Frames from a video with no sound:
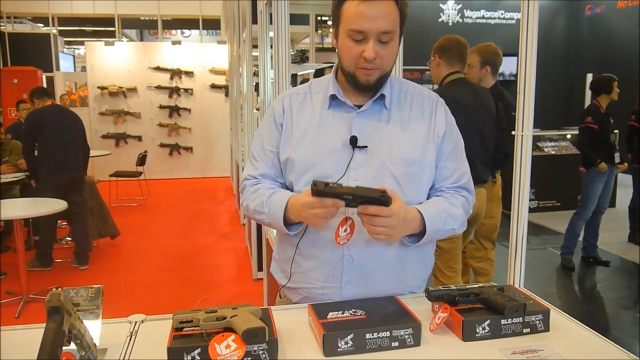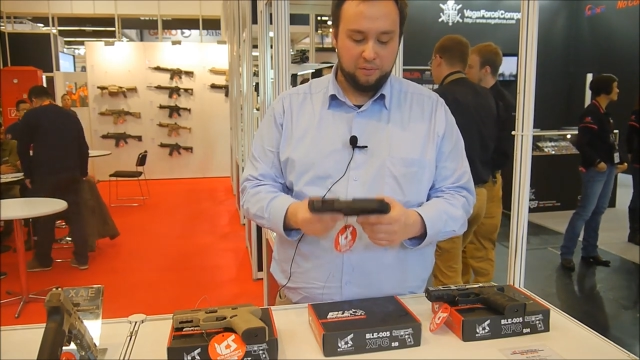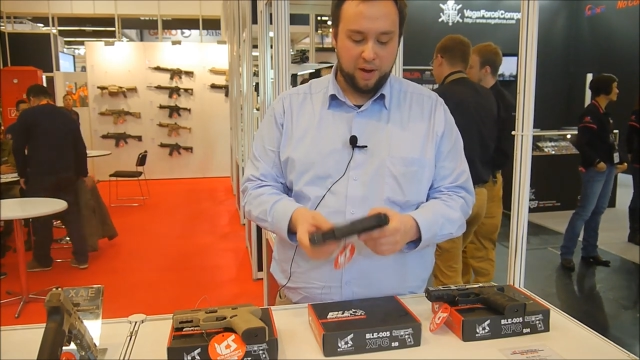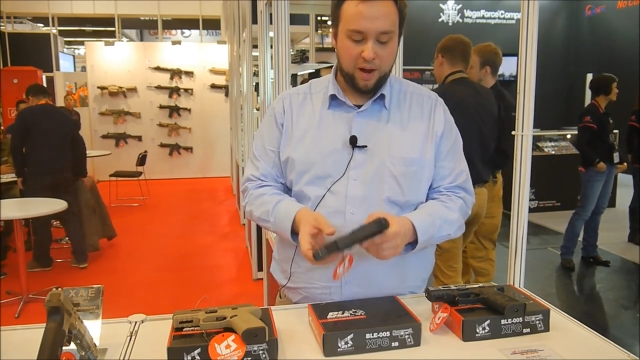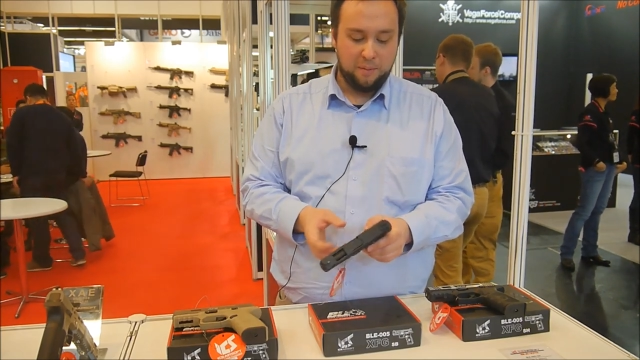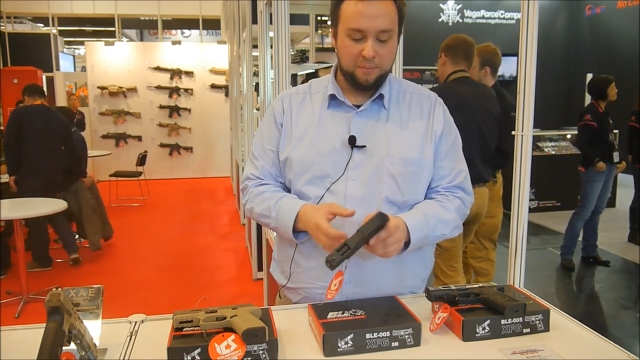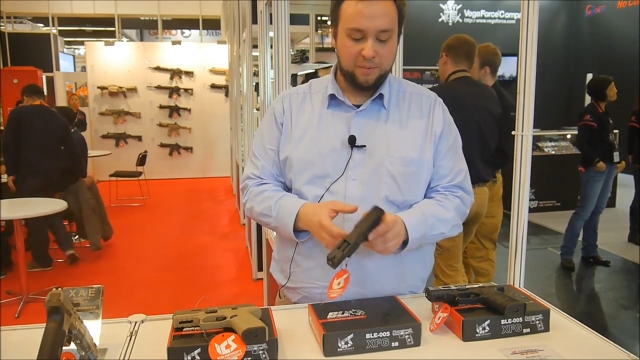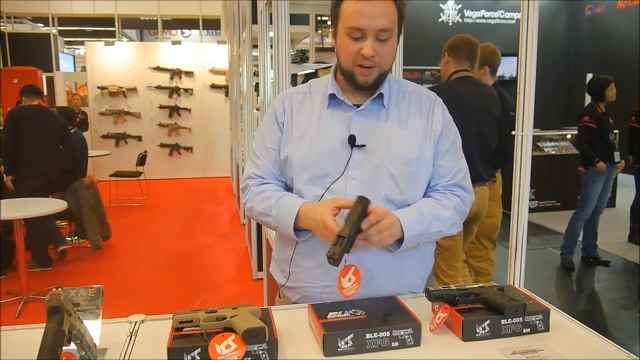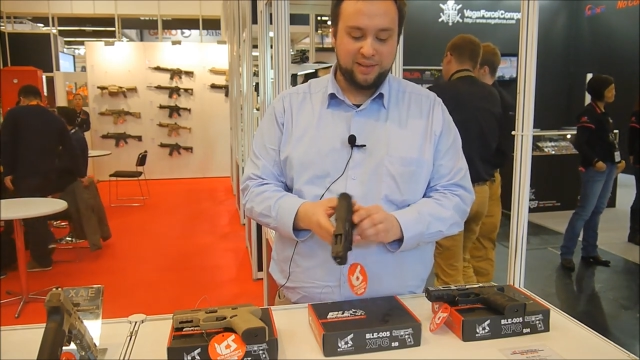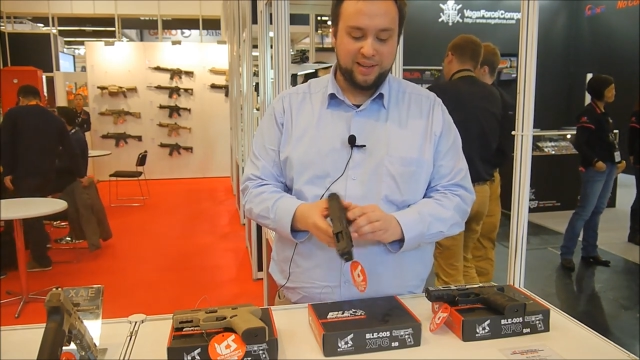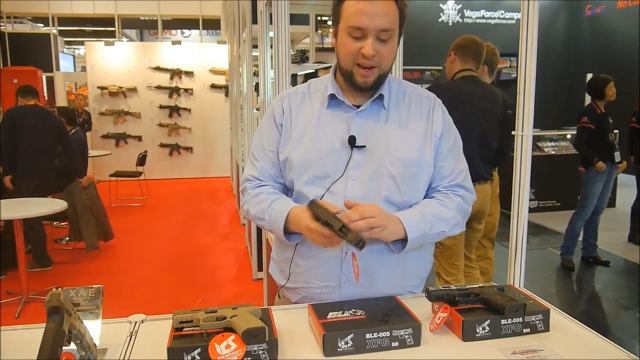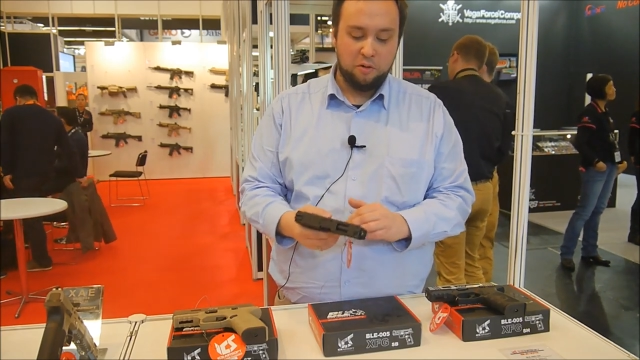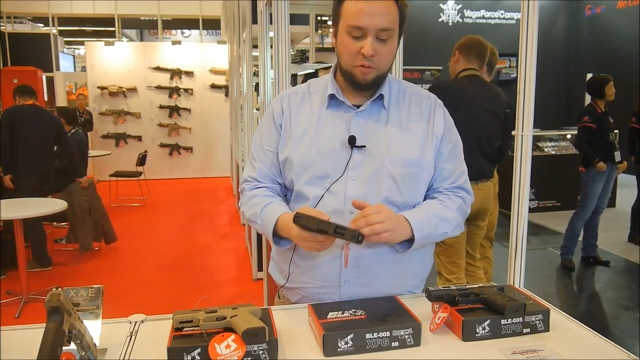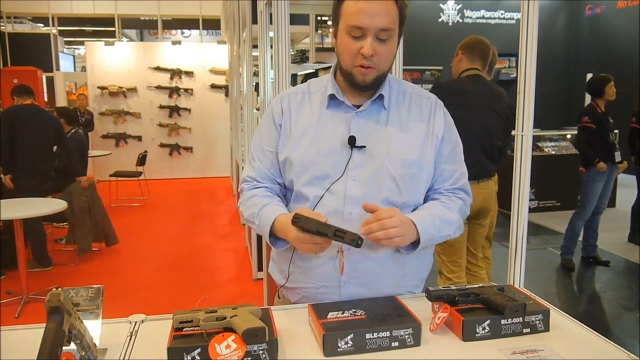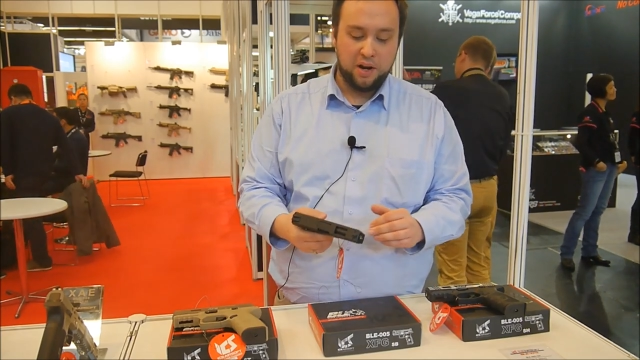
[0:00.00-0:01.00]
Wir haben eine
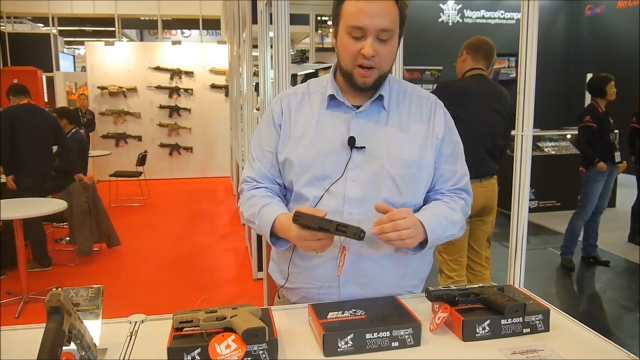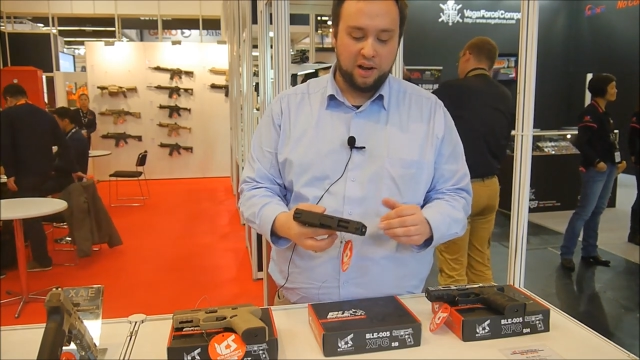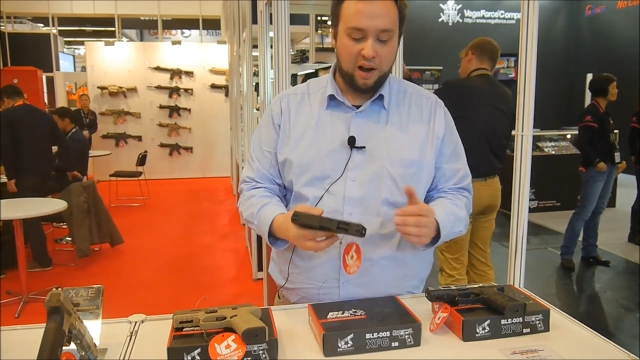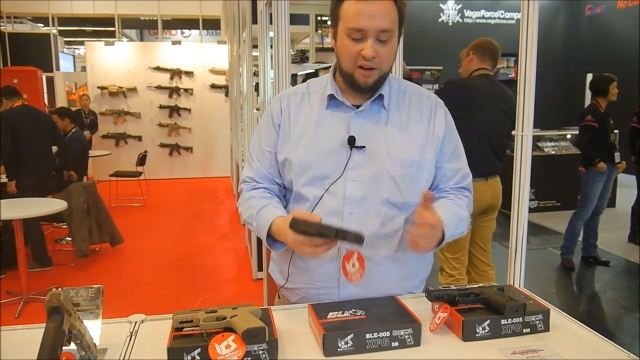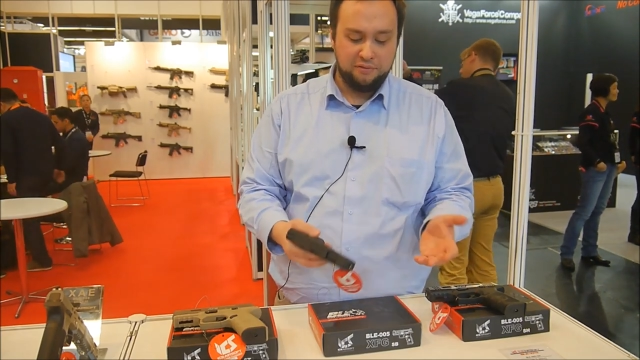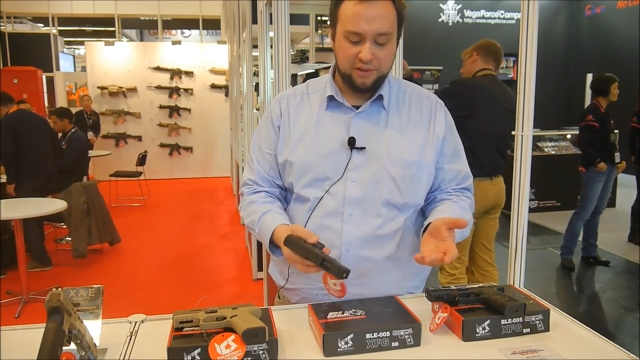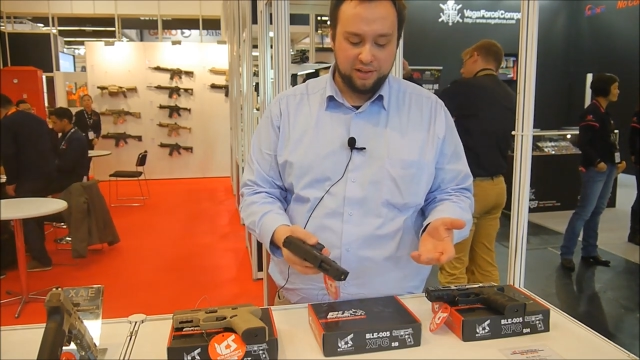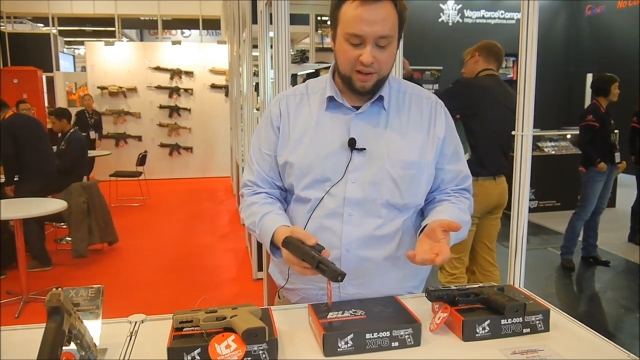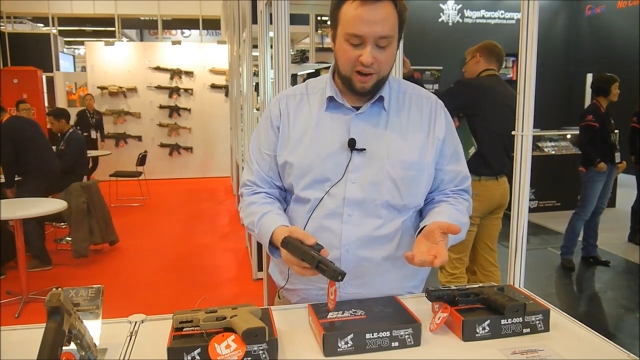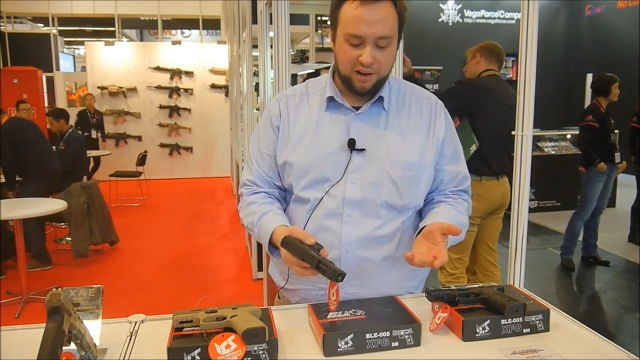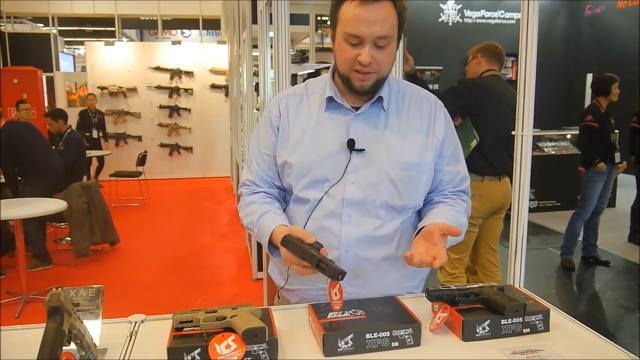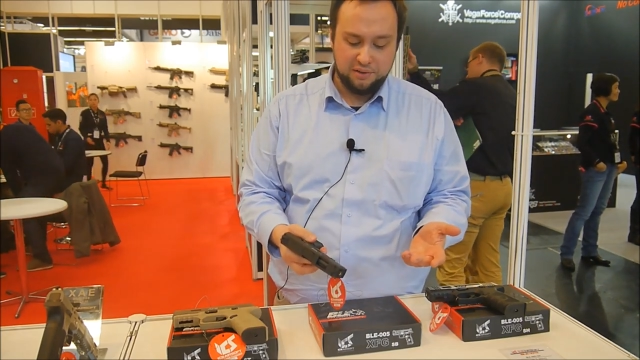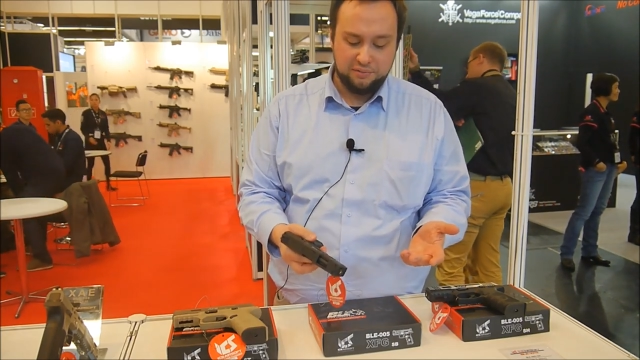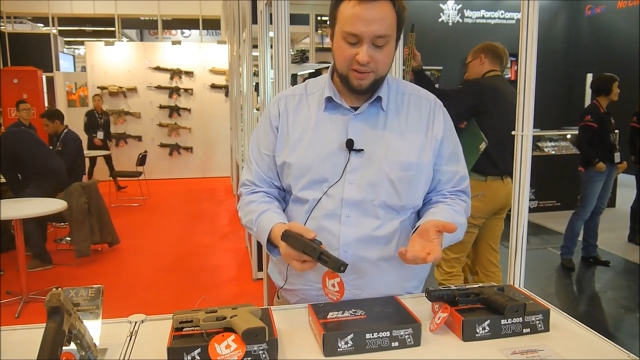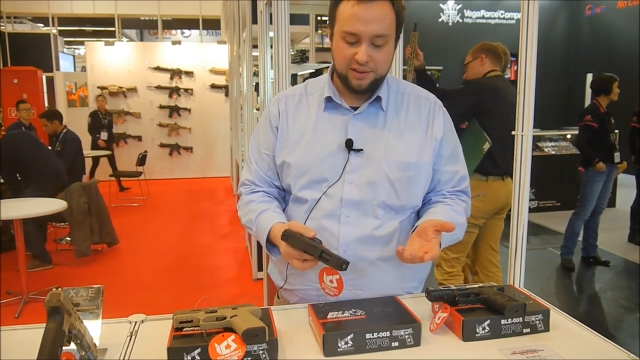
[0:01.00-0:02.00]
sehr hohe
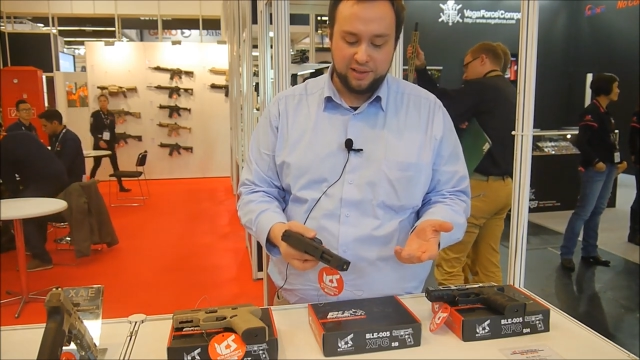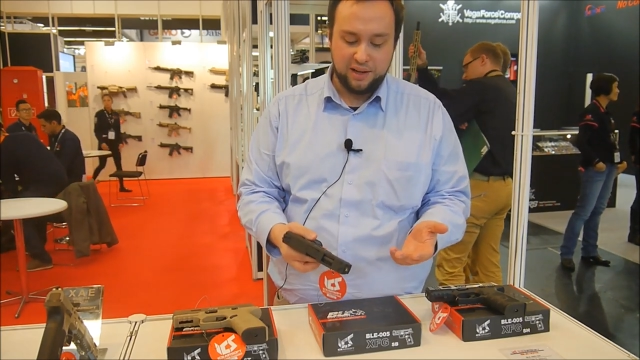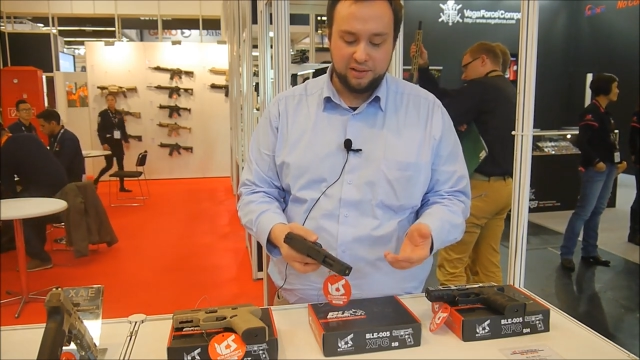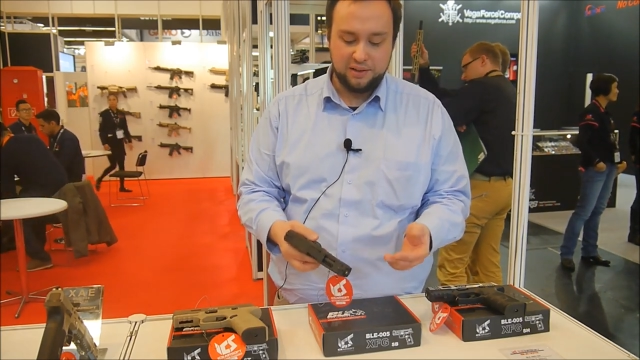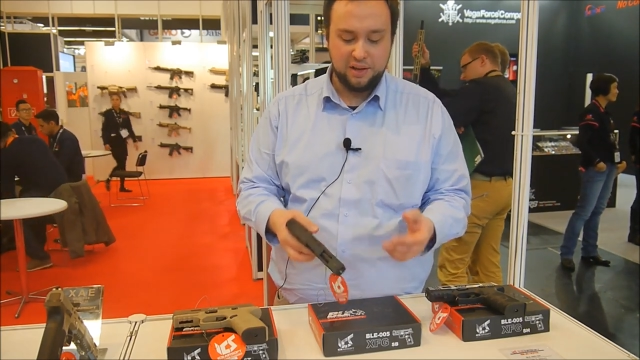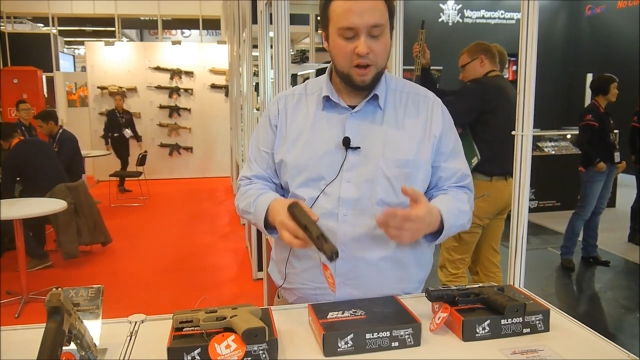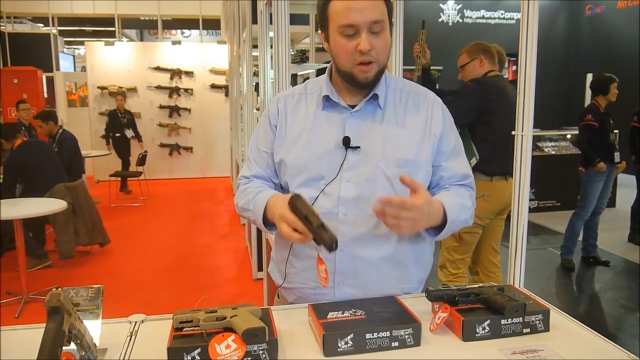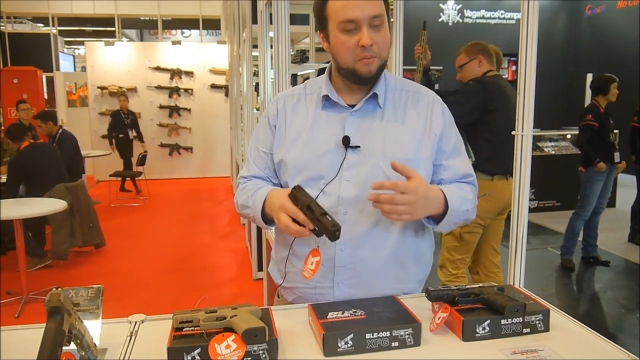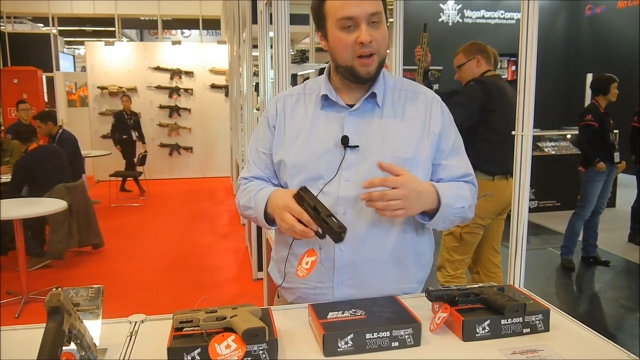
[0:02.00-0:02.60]
Gaseffizienz.